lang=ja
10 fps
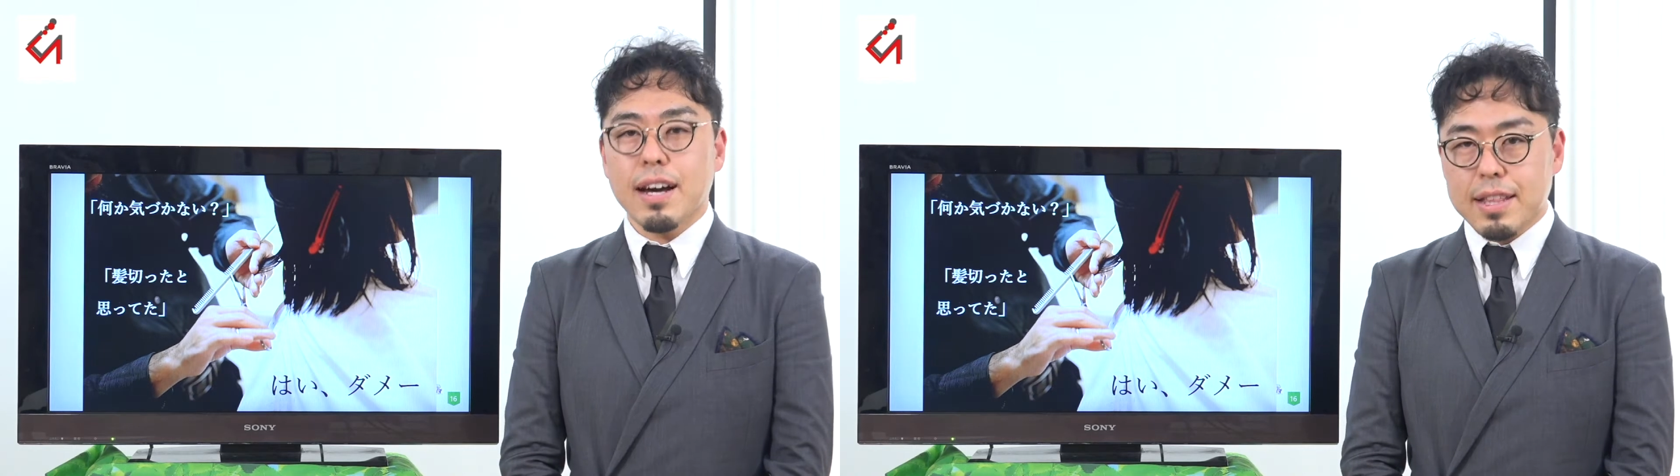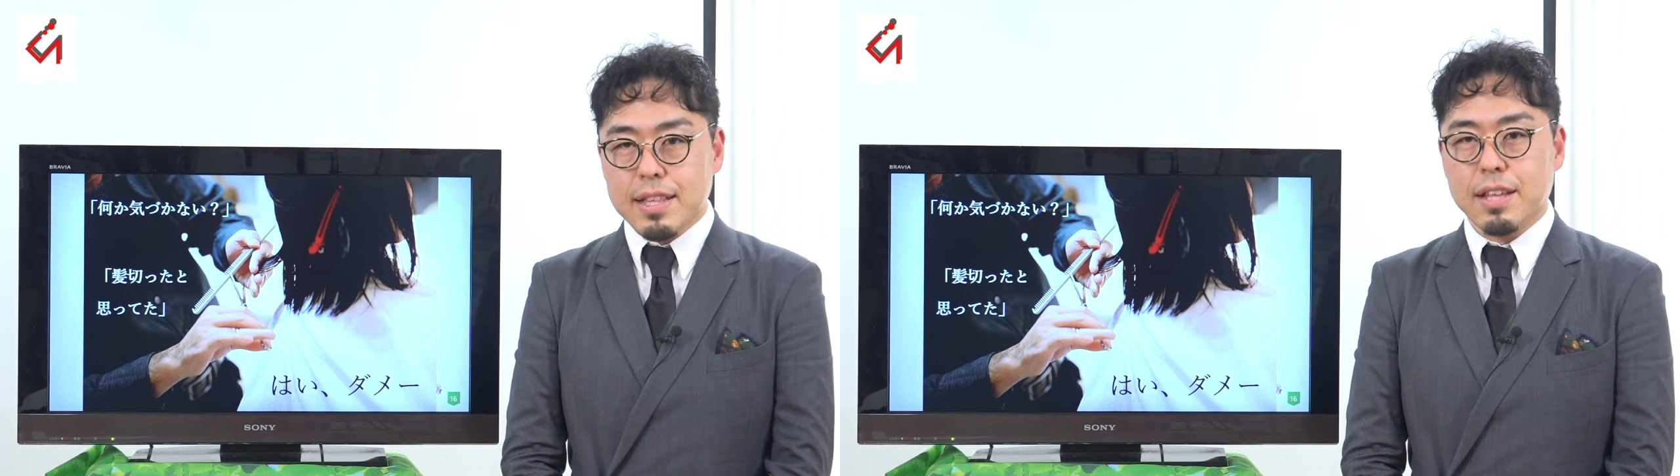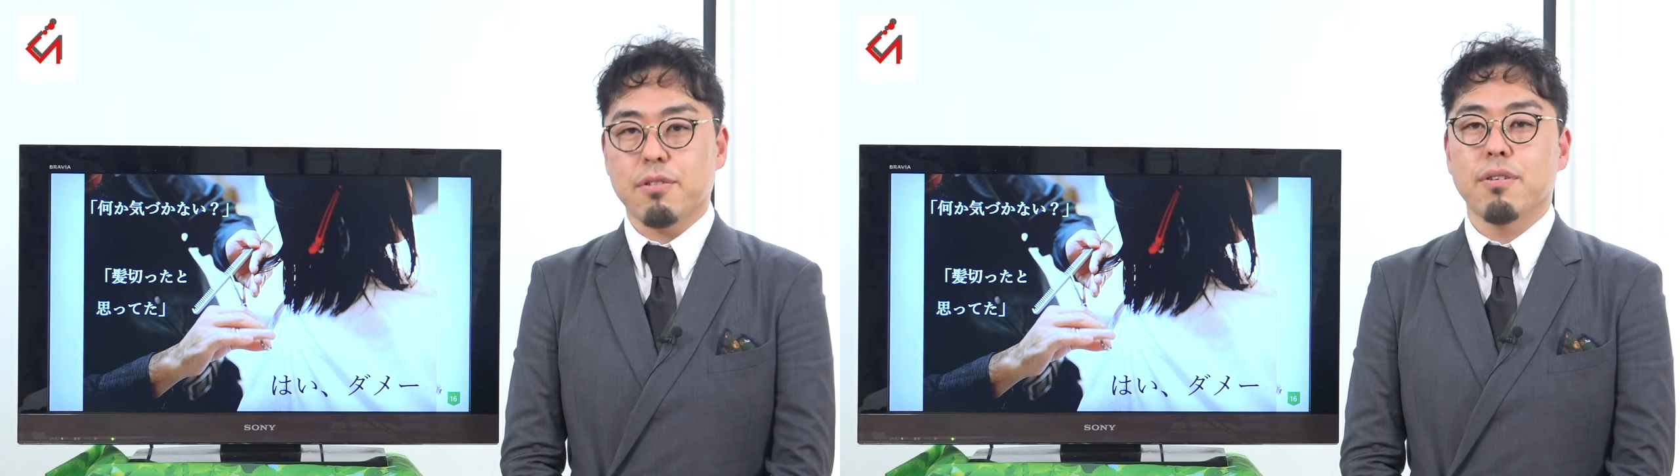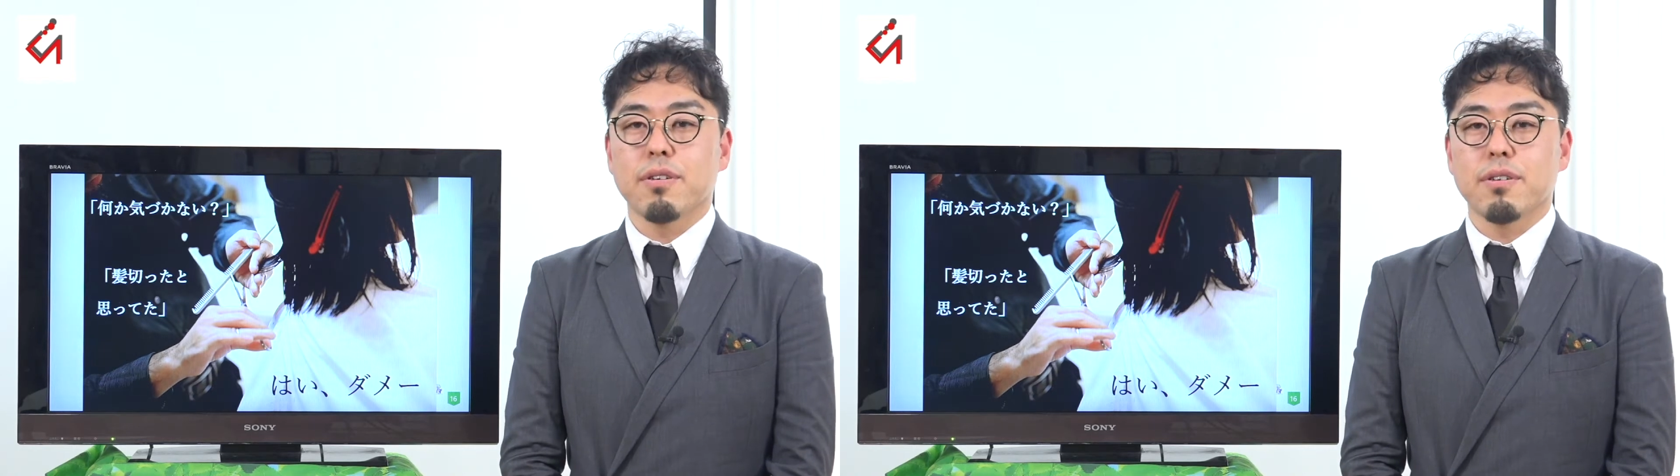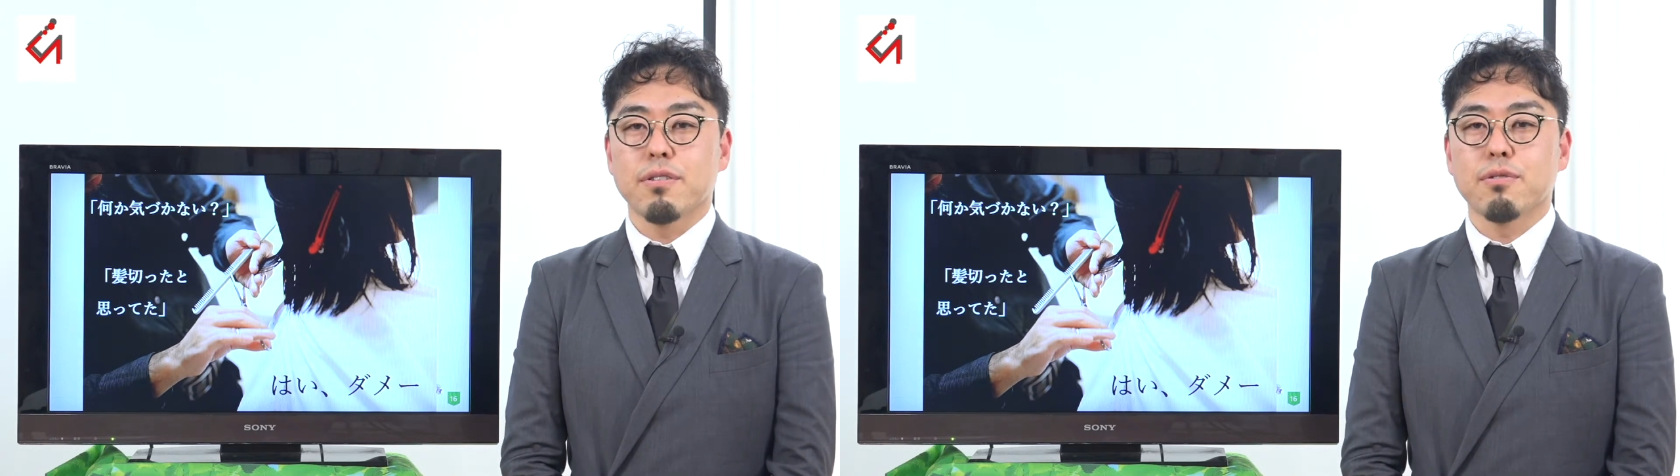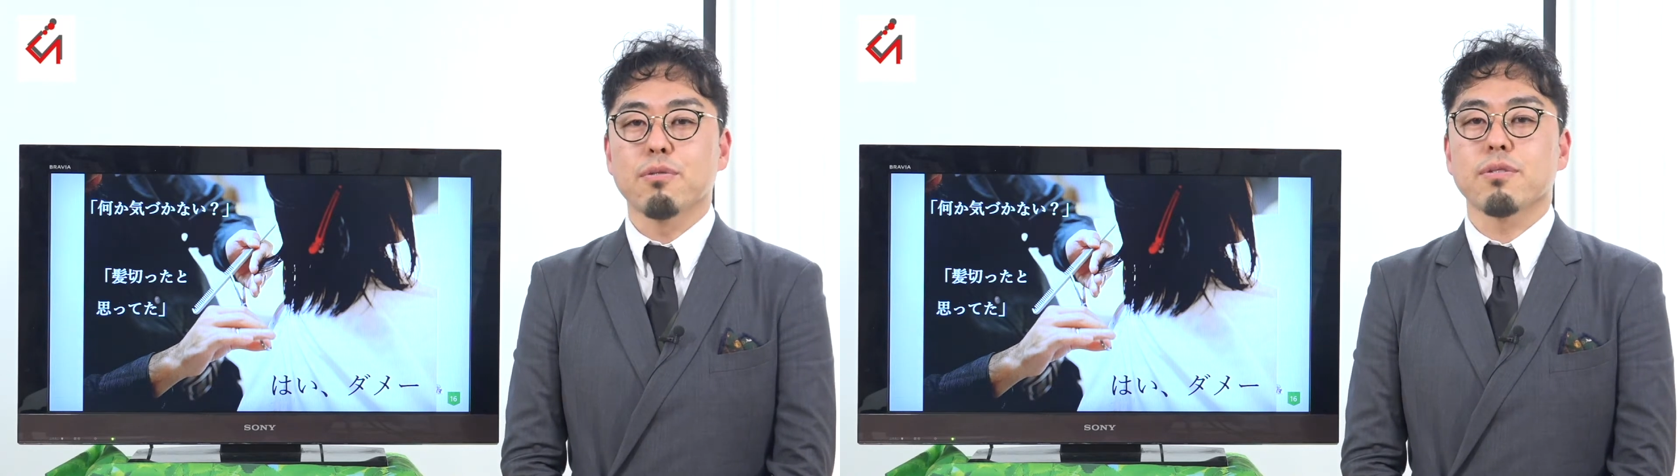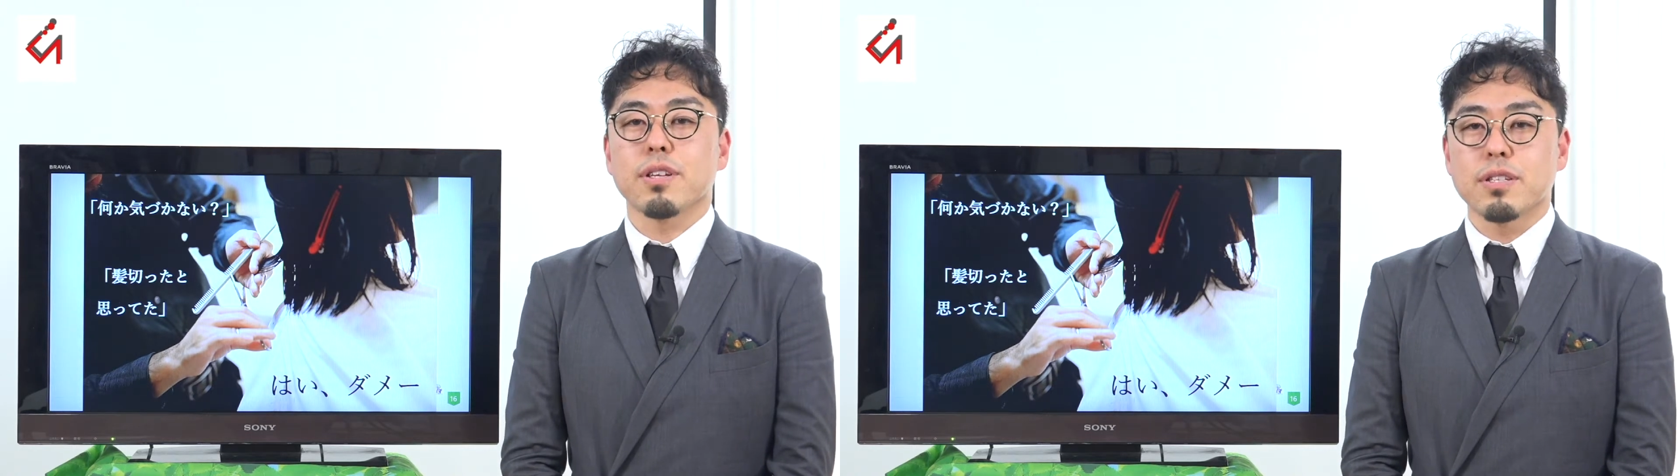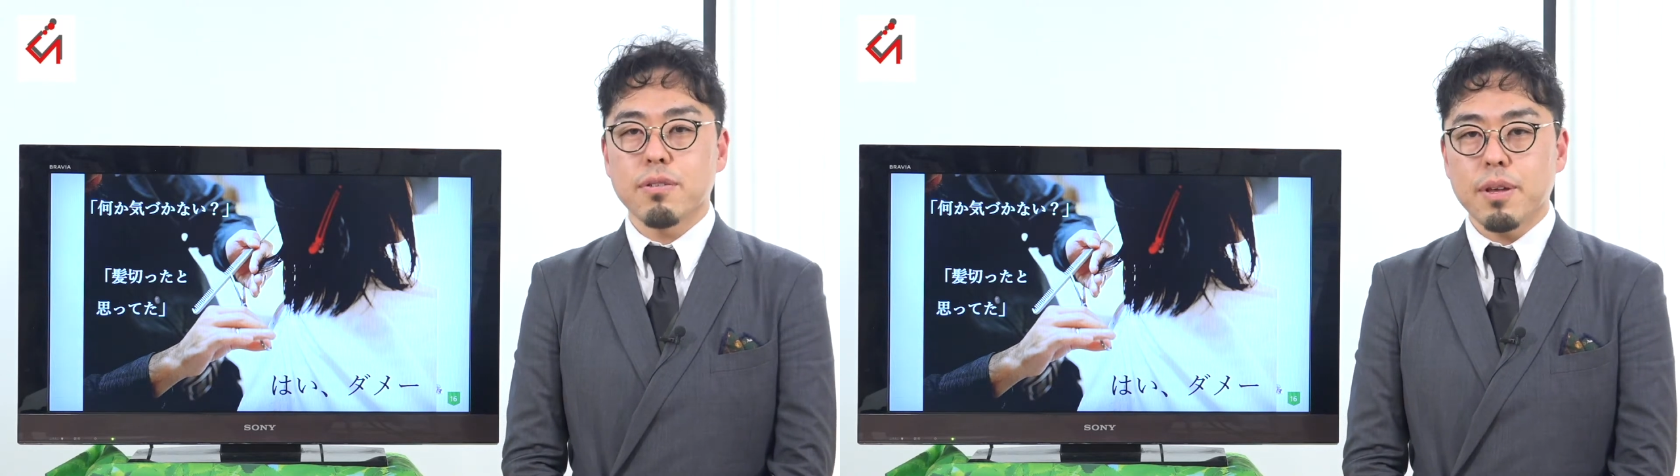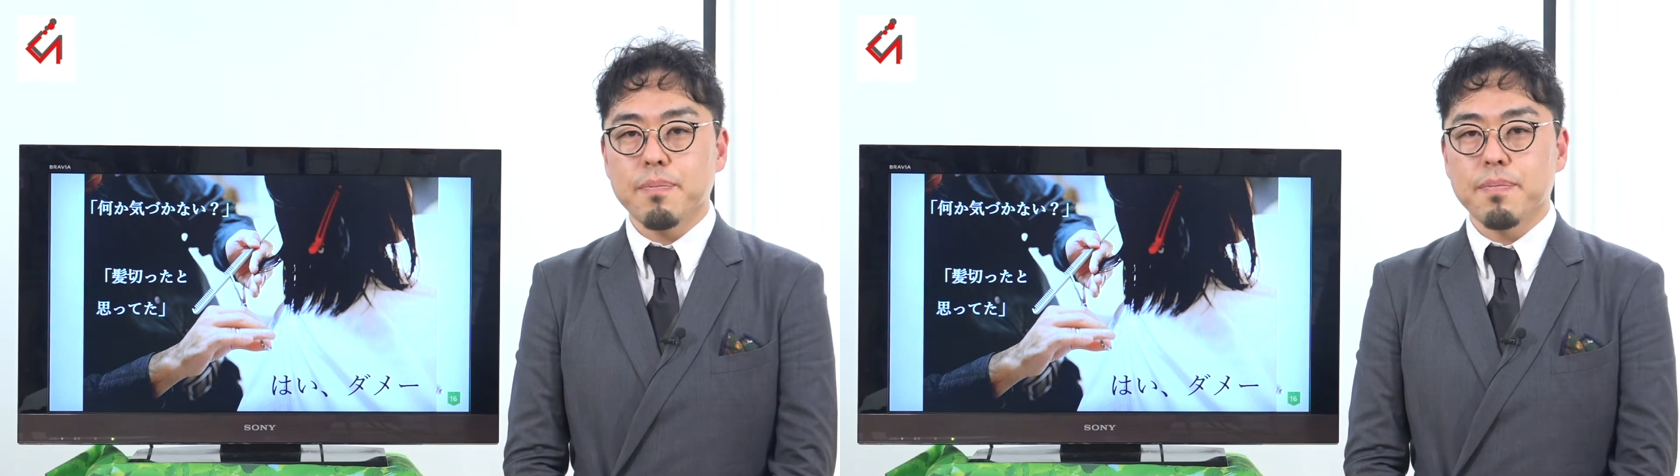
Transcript: かったということですよね。